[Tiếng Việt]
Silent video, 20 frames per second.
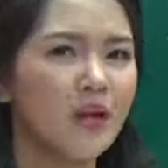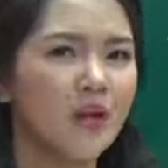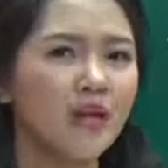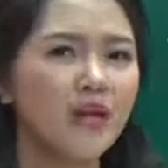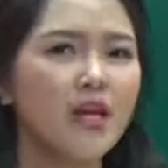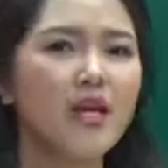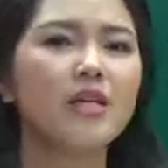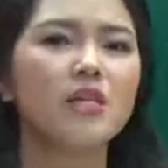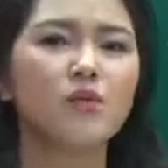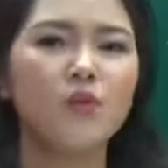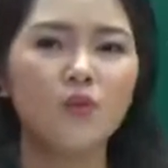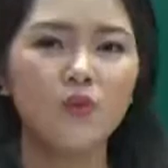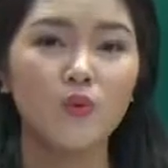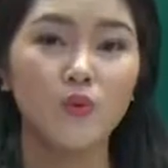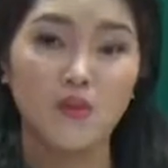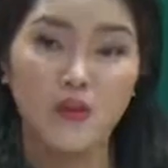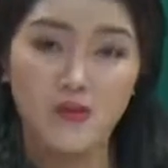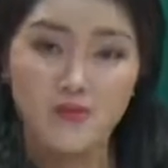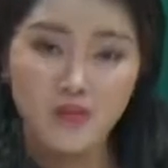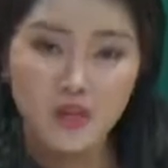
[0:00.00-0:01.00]
cái đề xuất của
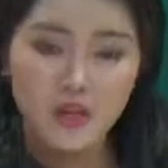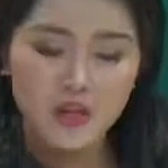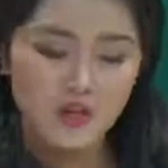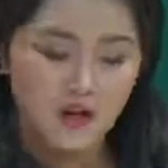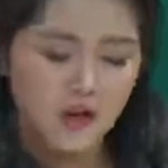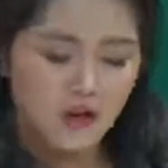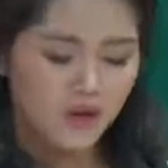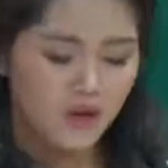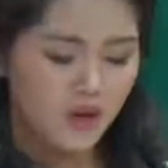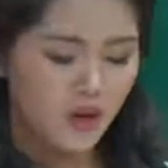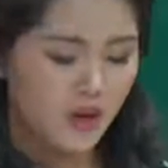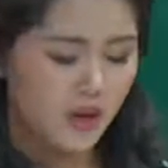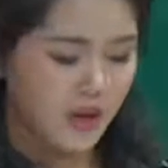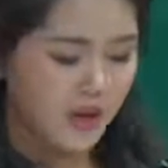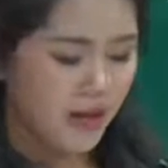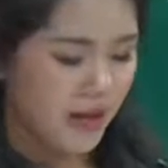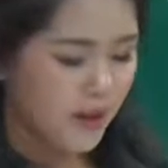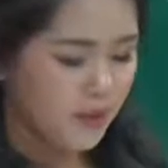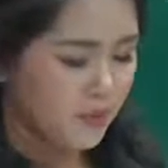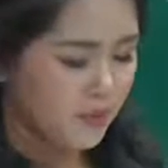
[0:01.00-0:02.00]
người viết vậy đoạn này
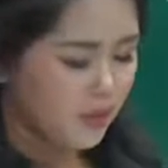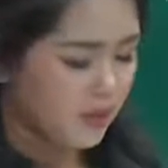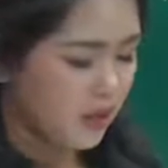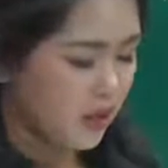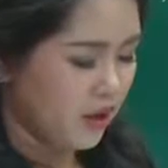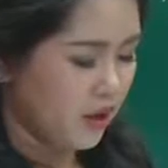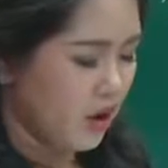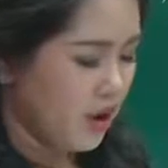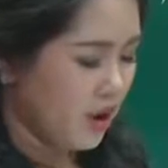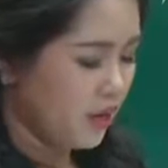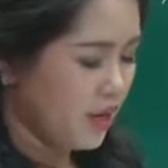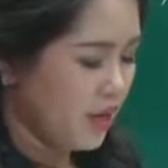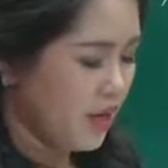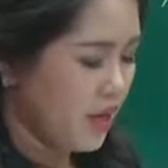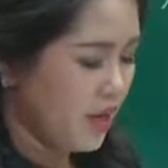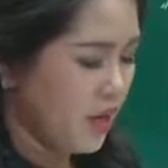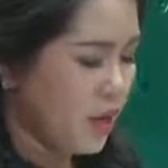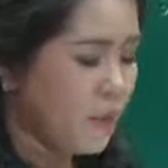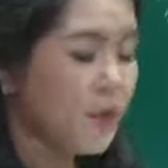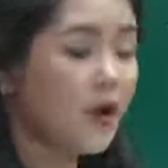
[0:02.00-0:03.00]
các em có thể gọi nó
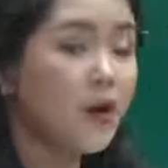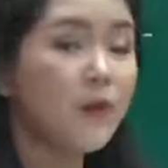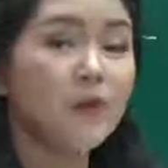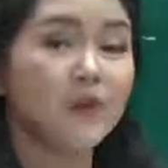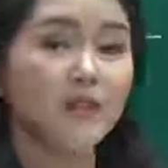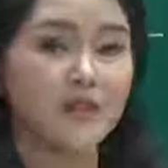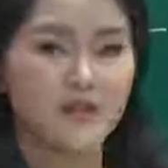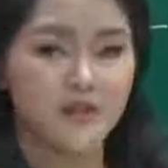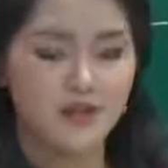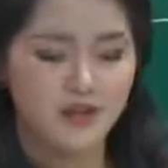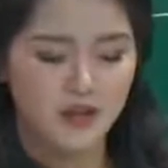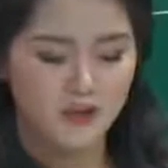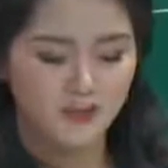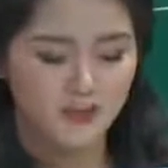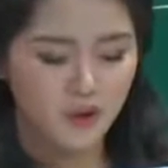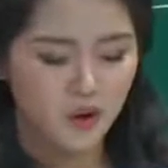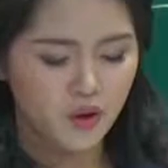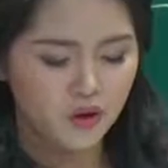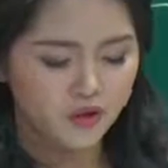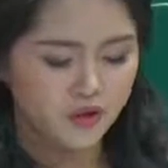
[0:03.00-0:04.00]
là cái purpose of
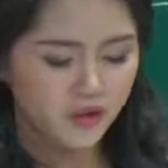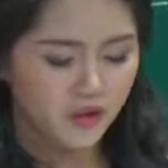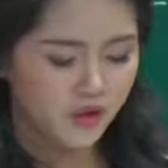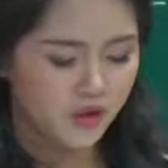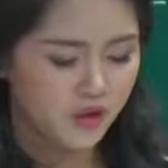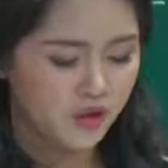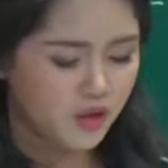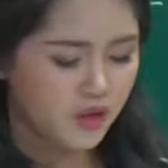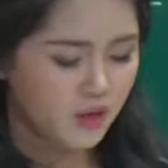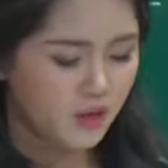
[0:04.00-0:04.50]
author